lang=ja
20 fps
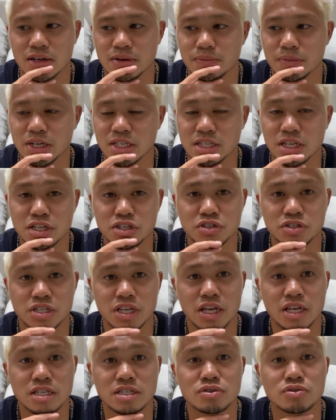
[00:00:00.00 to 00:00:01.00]
まあ、選手
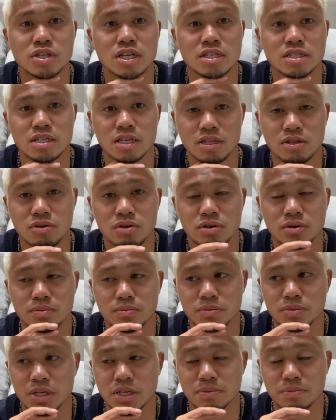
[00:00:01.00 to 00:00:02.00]
全員そうなんですけど
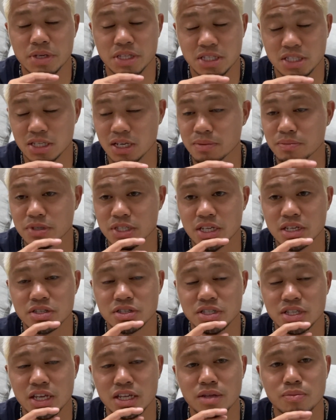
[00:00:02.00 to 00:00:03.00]
め、めっちゃ選
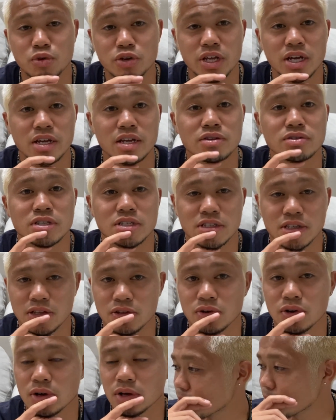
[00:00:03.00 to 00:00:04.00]
手全員で盛り上げるんですけ
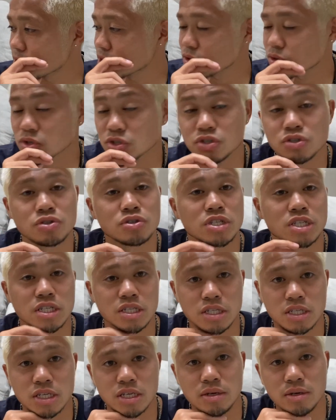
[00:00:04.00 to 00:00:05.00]
ど、まあ、そこ中
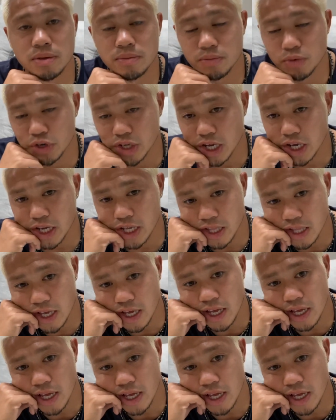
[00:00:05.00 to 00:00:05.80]
心に盛り上げて、